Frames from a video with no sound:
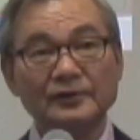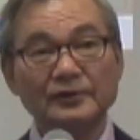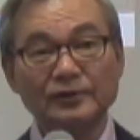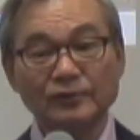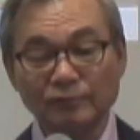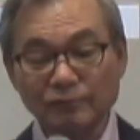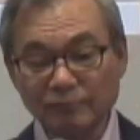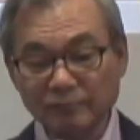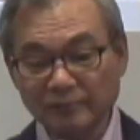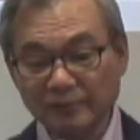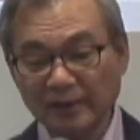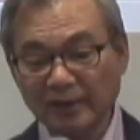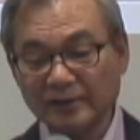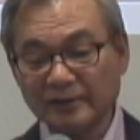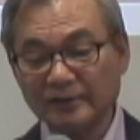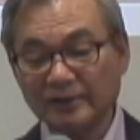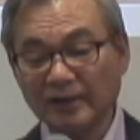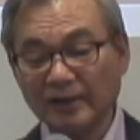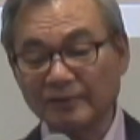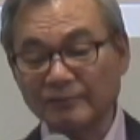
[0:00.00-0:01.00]
夕暮れ
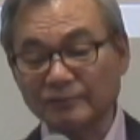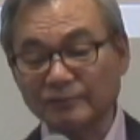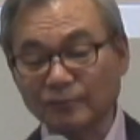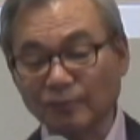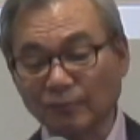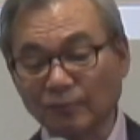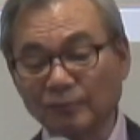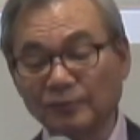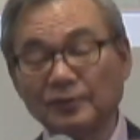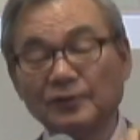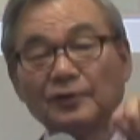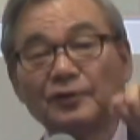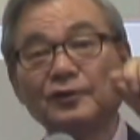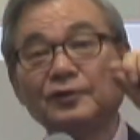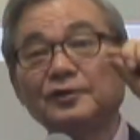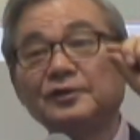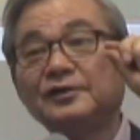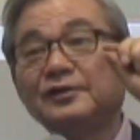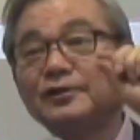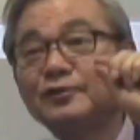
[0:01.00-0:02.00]
になると
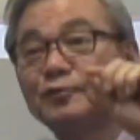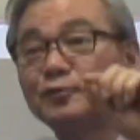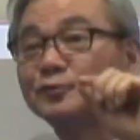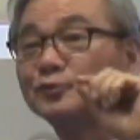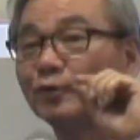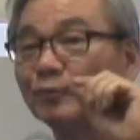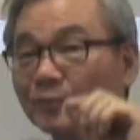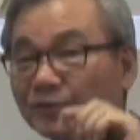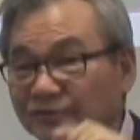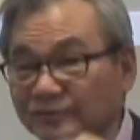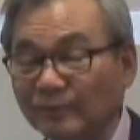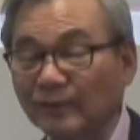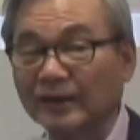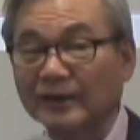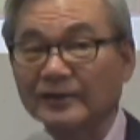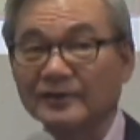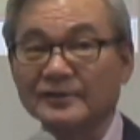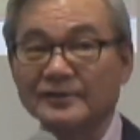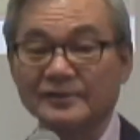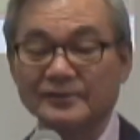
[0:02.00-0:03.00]
火を灯す
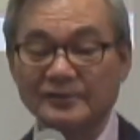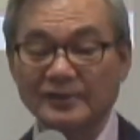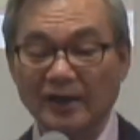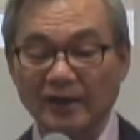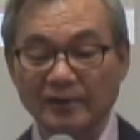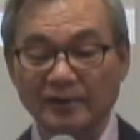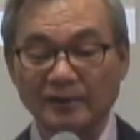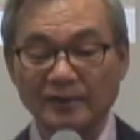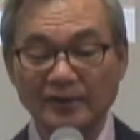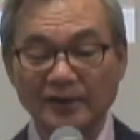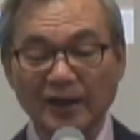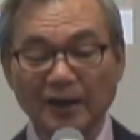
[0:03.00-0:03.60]
わけです。はい。